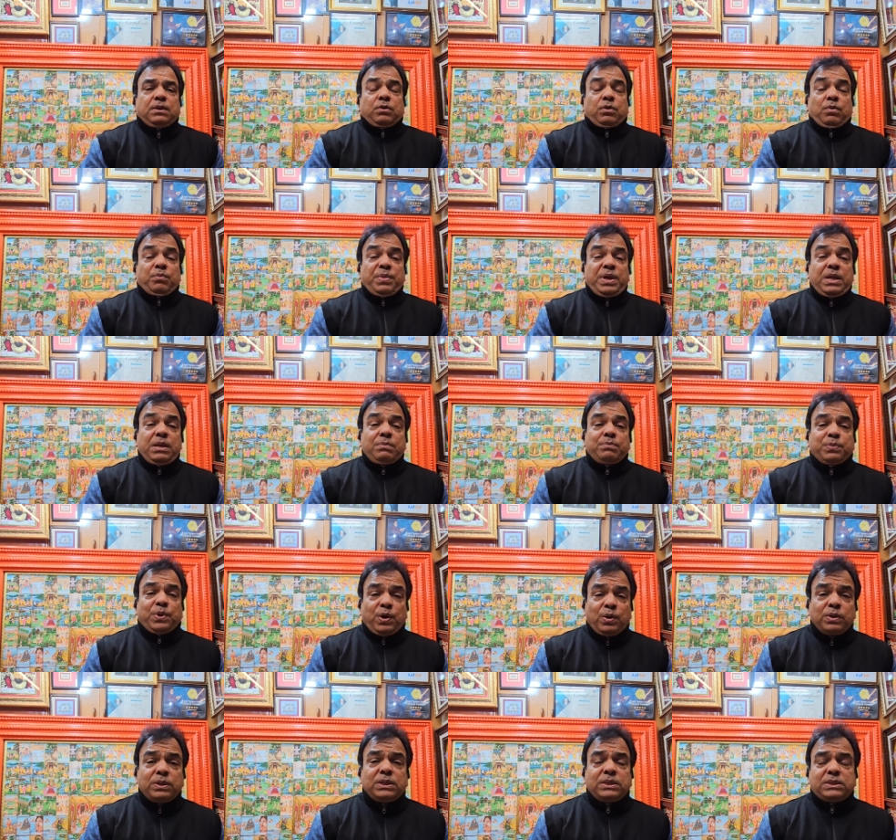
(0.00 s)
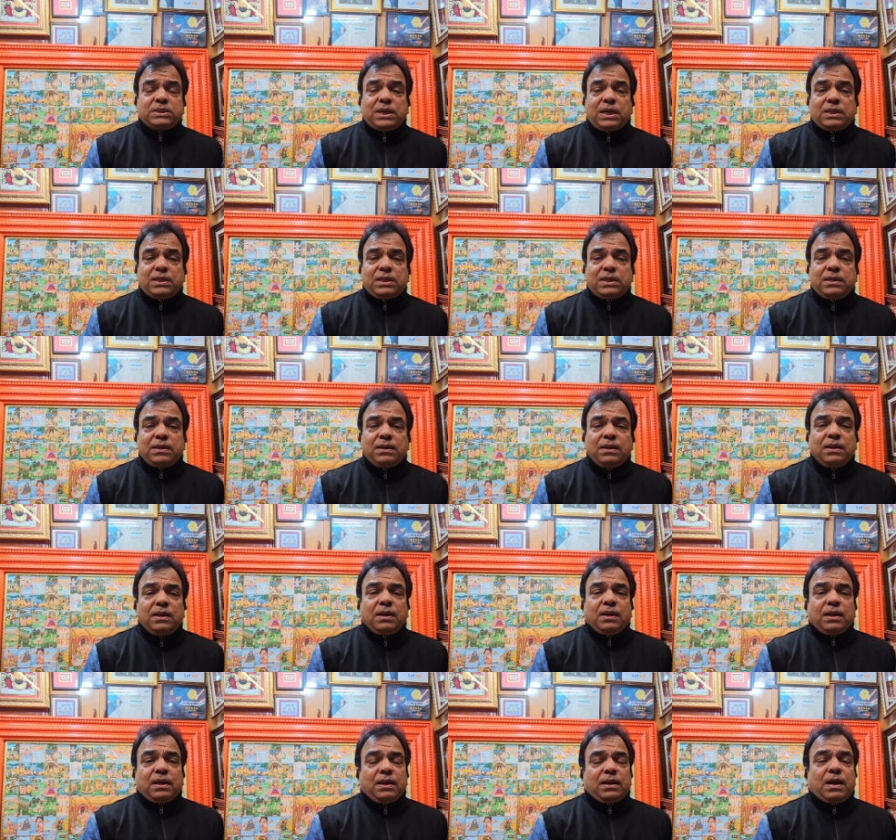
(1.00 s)
क्योंकि मेरी बहुत इच्छा थी
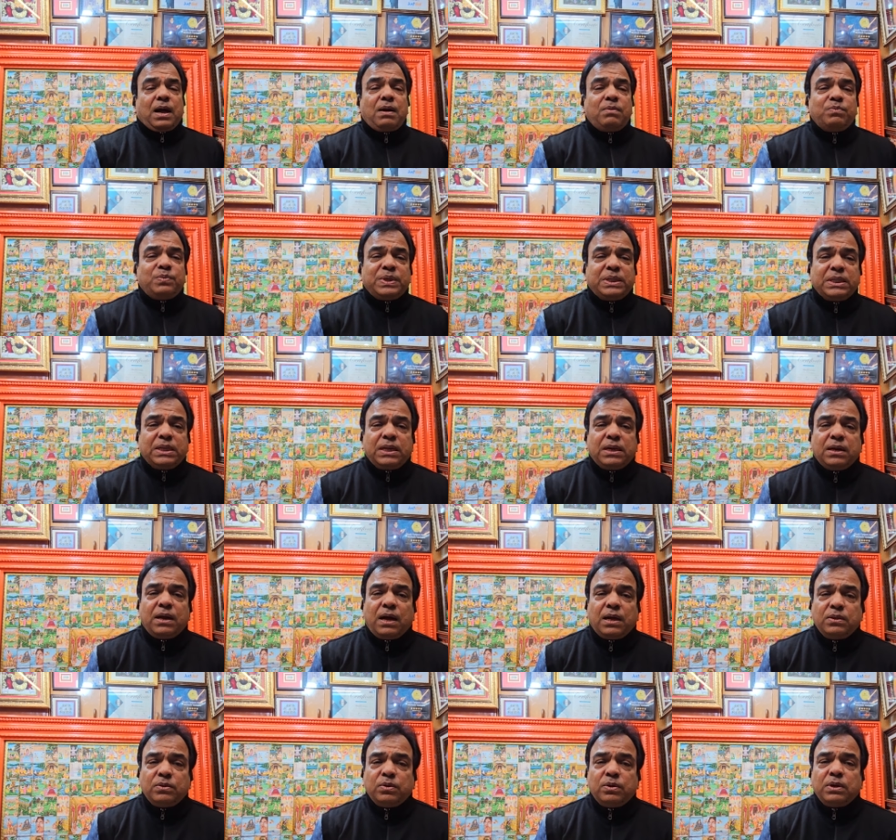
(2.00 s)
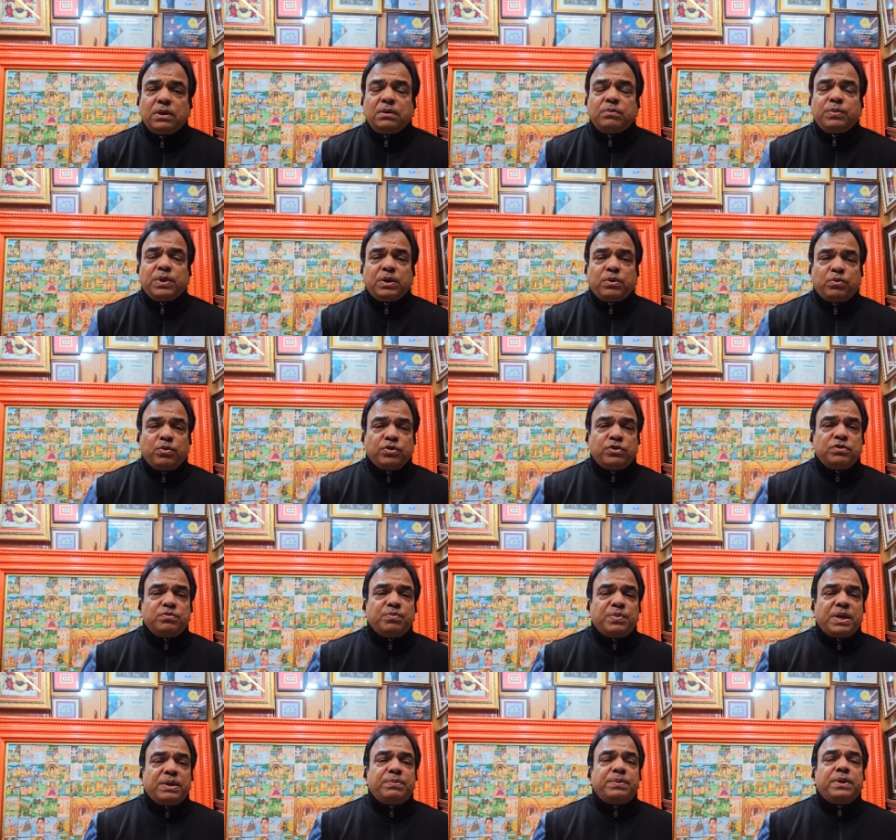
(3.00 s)
कि राम मंदिर आंदोलन में कुछ
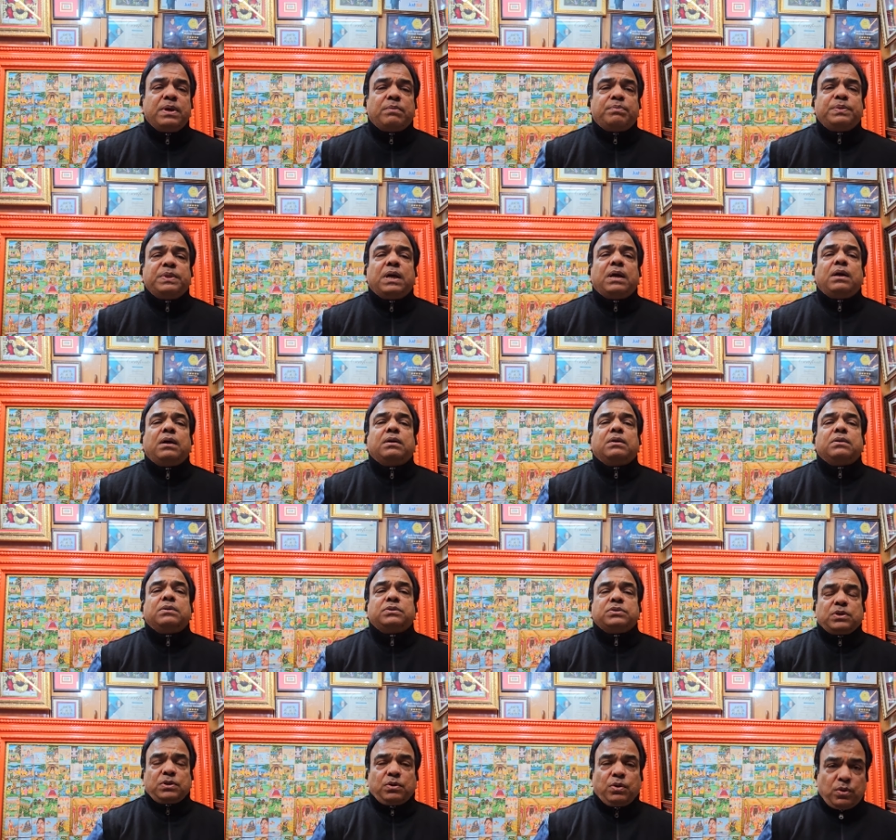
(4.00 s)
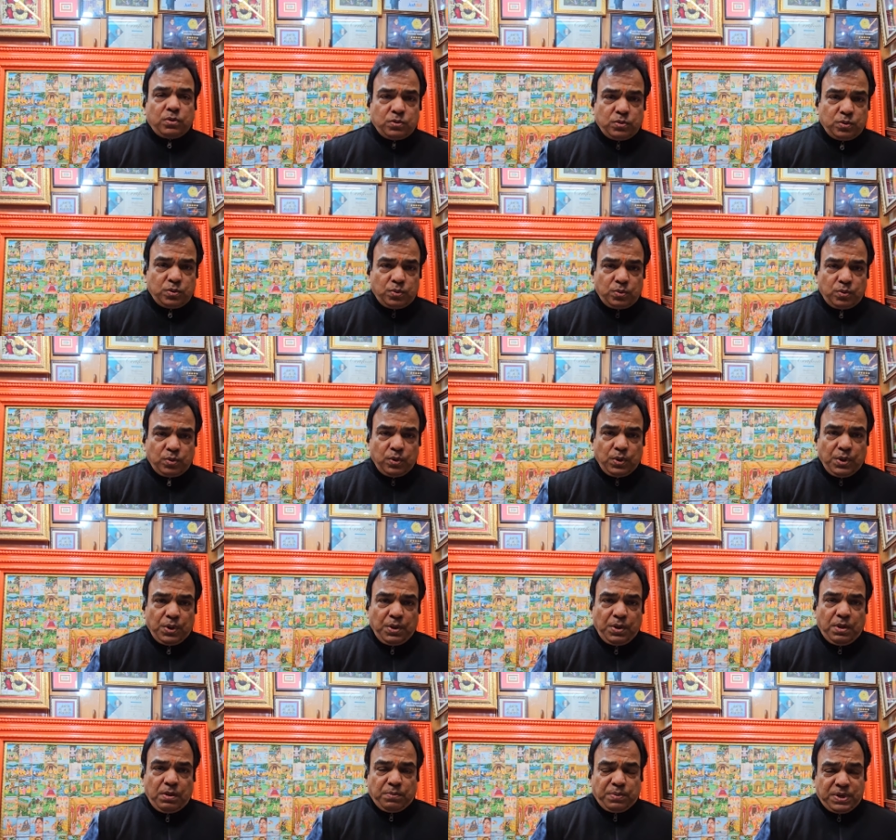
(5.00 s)
मैं भी अपना सहयोग दूं
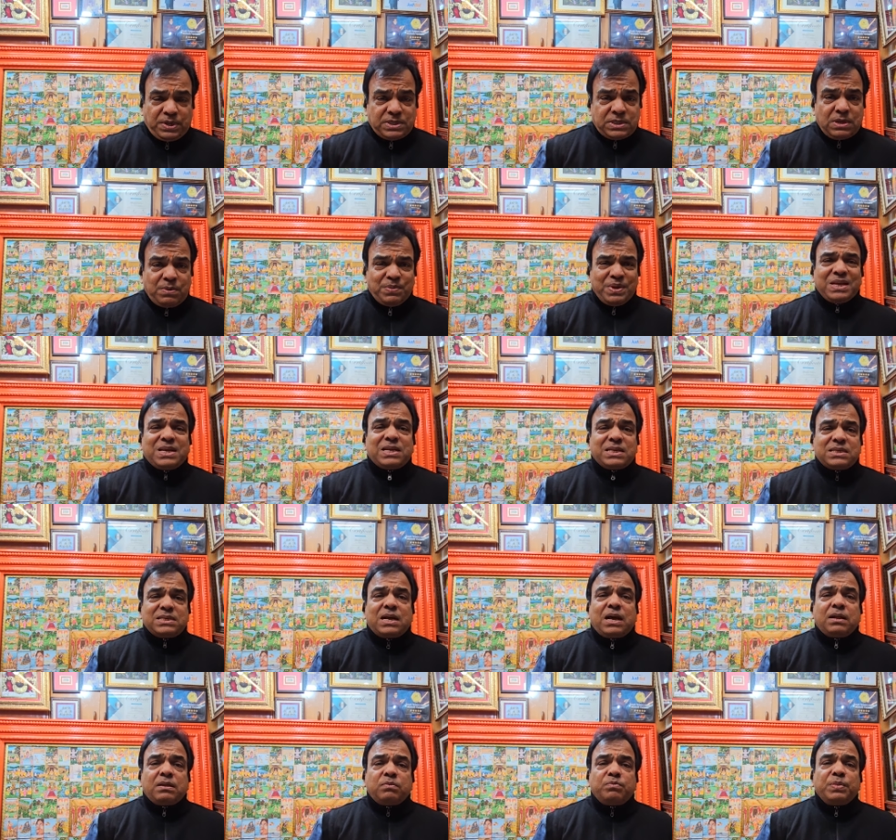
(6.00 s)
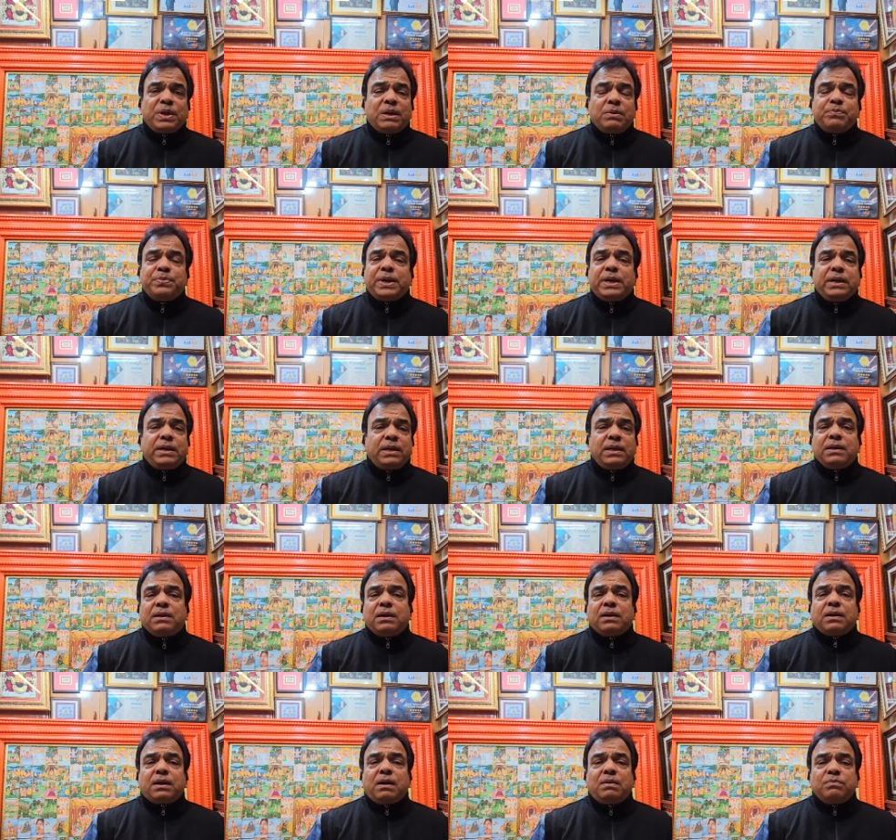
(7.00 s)
फिर समय के साथ मैंने पेंटिंग का
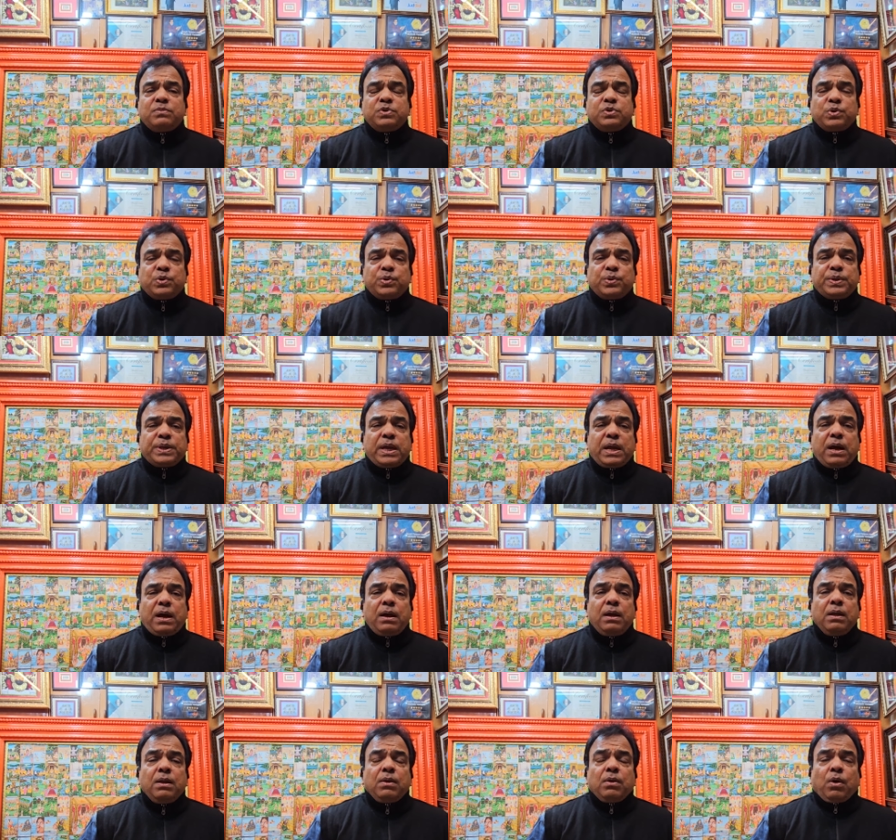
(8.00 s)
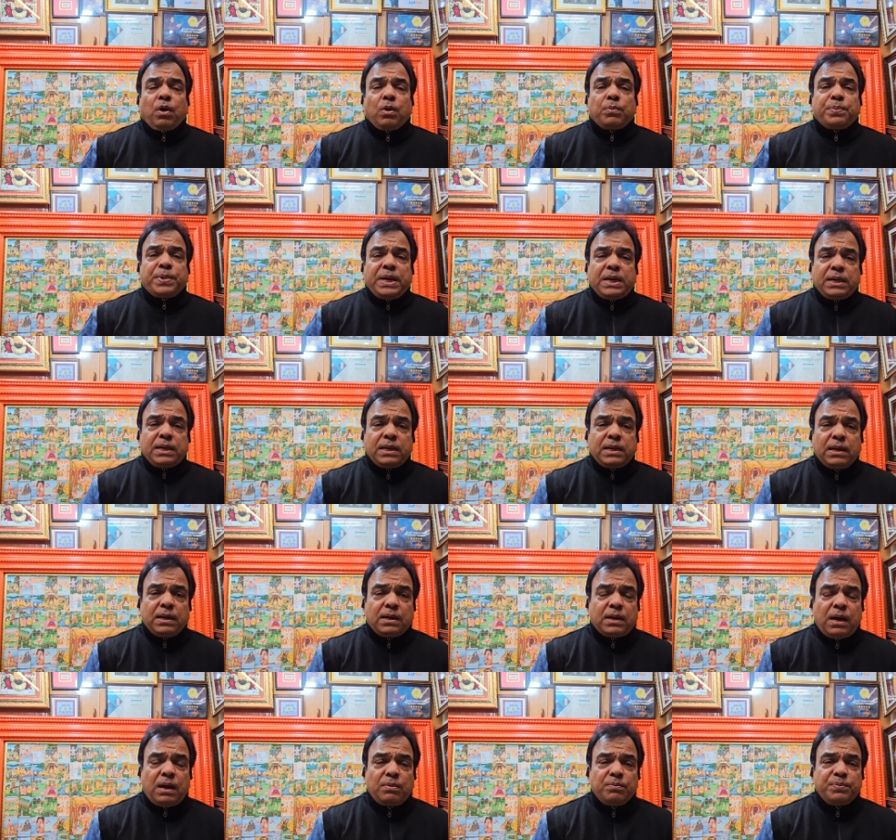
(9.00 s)
काम शुरू किया और पेंटिंग का
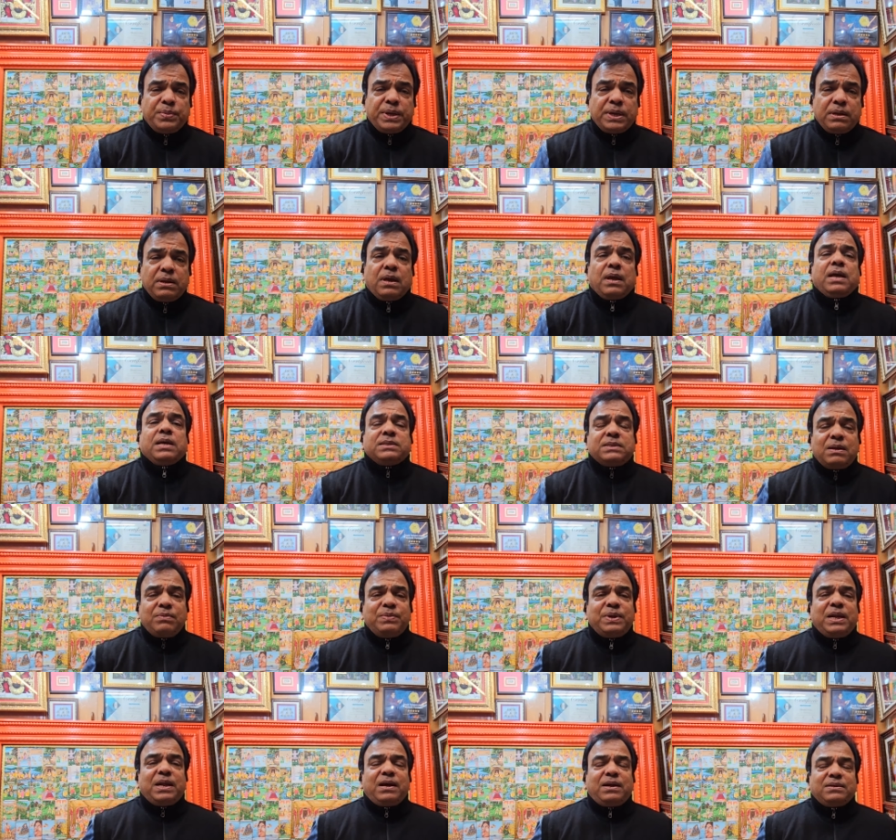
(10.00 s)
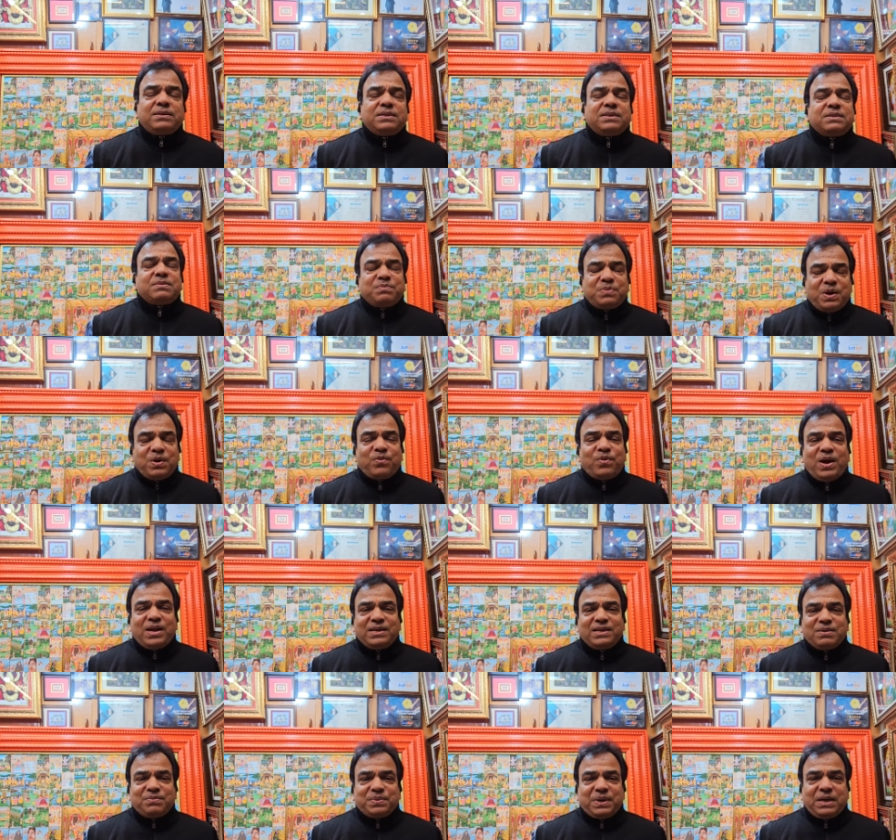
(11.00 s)
काम भी ऐसा मिला जैसे
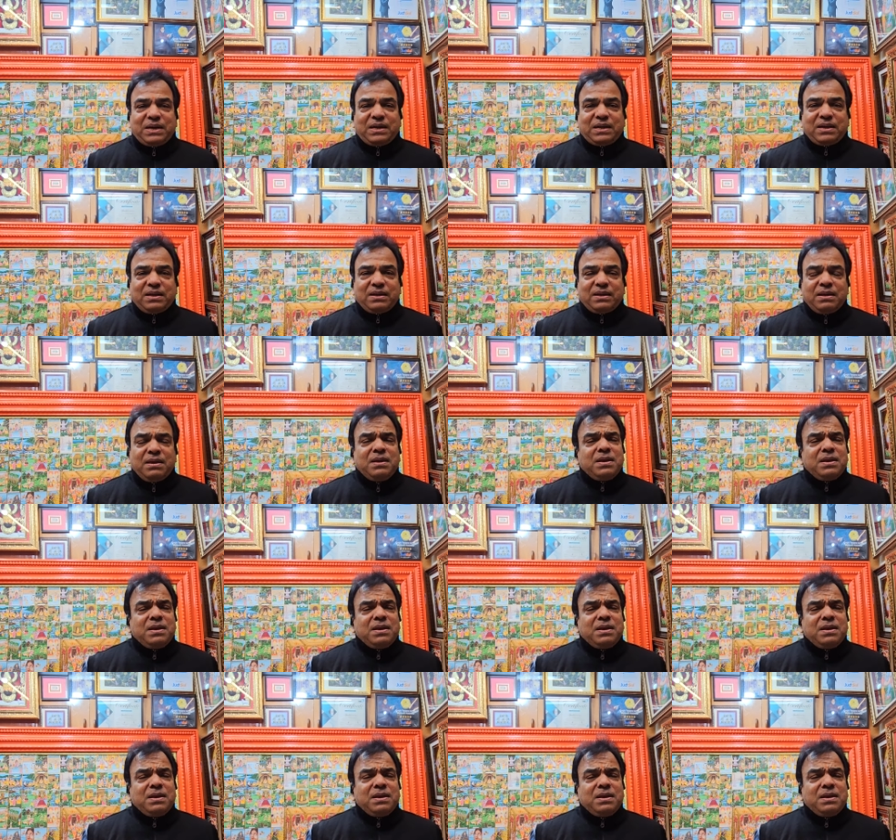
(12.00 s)
भगवान की पेंटिंग